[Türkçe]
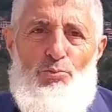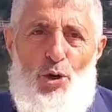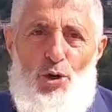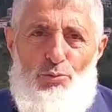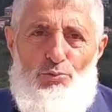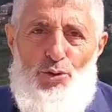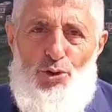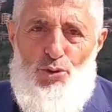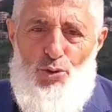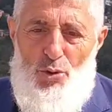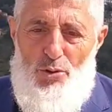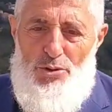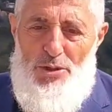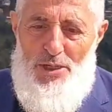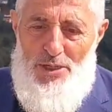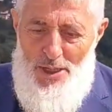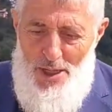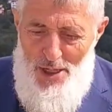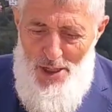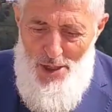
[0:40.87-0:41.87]
bölünmüş
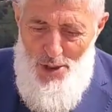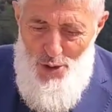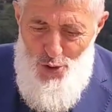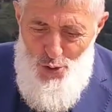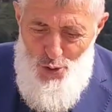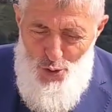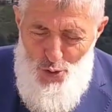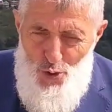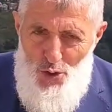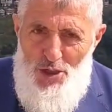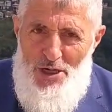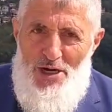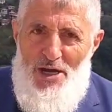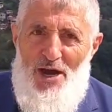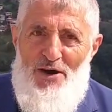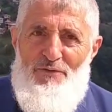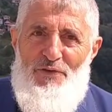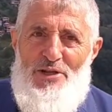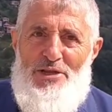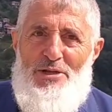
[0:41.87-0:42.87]
nokta. Şu
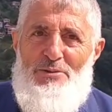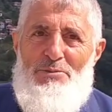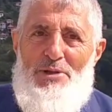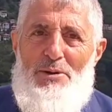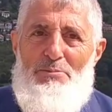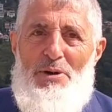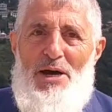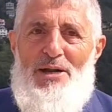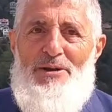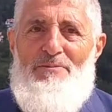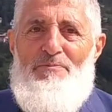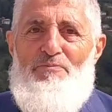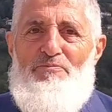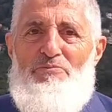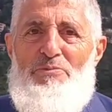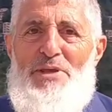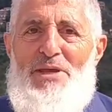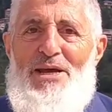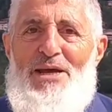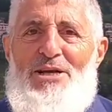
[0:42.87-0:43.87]
kıyafetimle ben
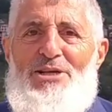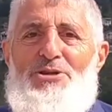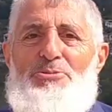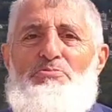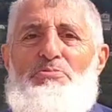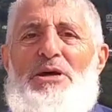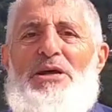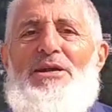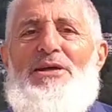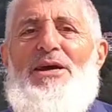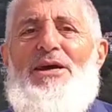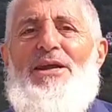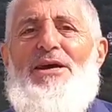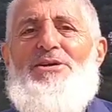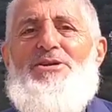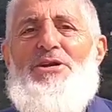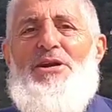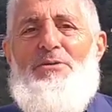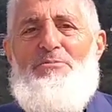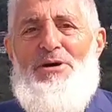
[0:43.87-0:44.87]
hiçbir
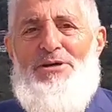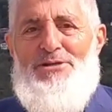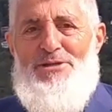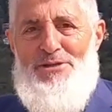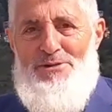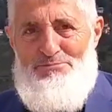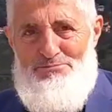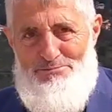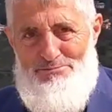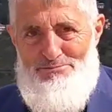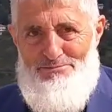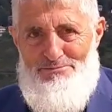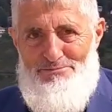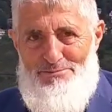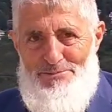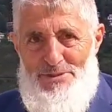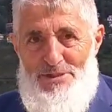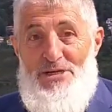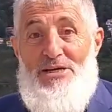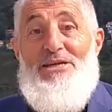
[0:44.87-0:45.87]
yere giremez.
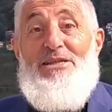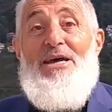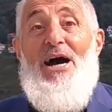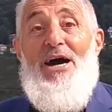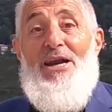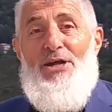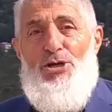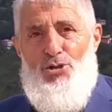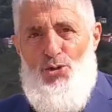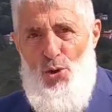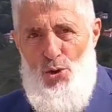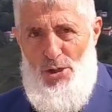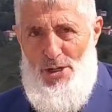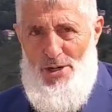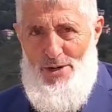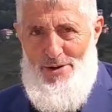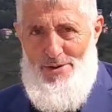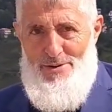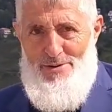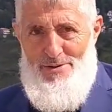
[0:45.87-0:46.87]
İdareci olur.
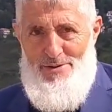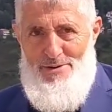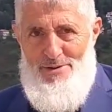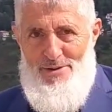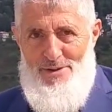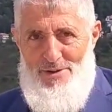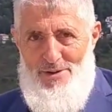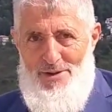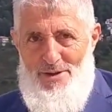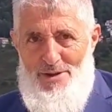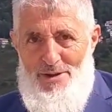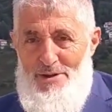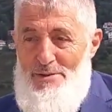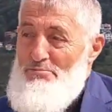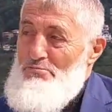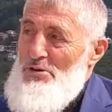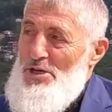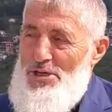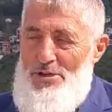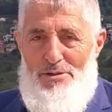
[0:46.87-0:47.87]

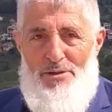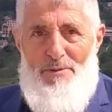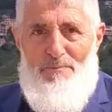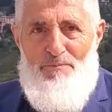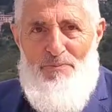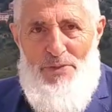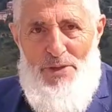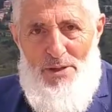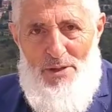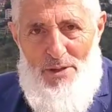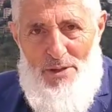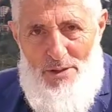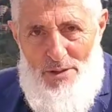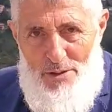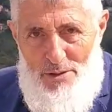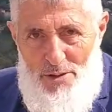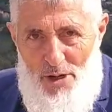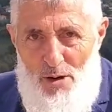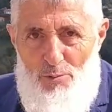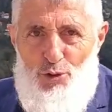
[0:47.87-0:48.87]
Bir
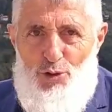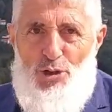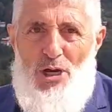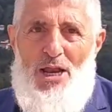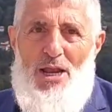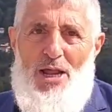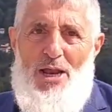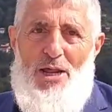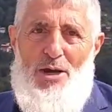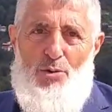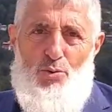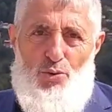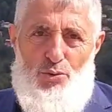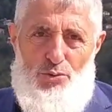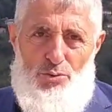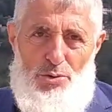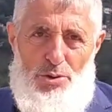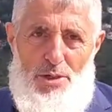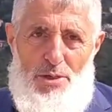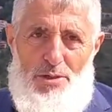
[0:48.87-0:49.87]
kamusal alan
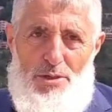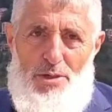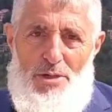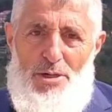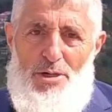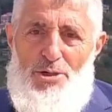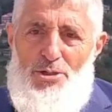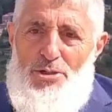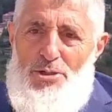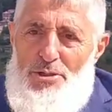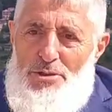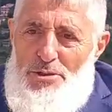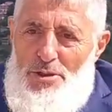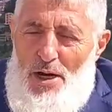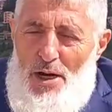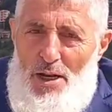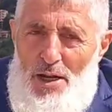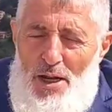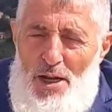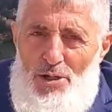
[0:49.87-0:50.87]
kurdu.
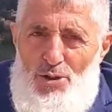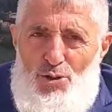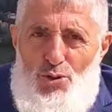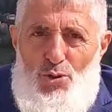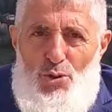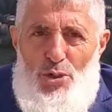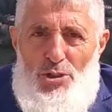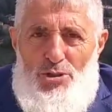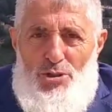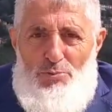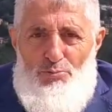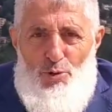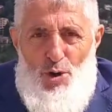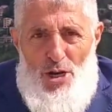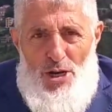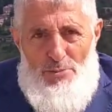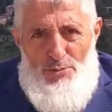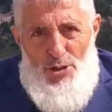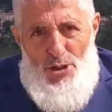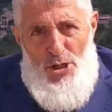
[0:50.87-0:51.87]
Şimdi Allah'a şükür
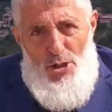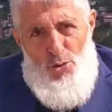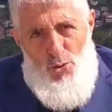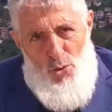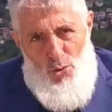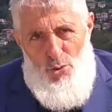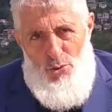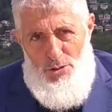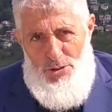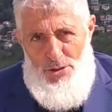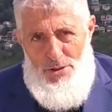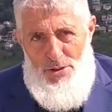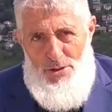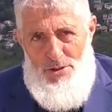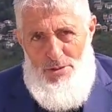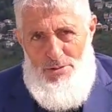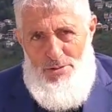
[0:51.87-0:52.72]
böyle bir şey yok ortada.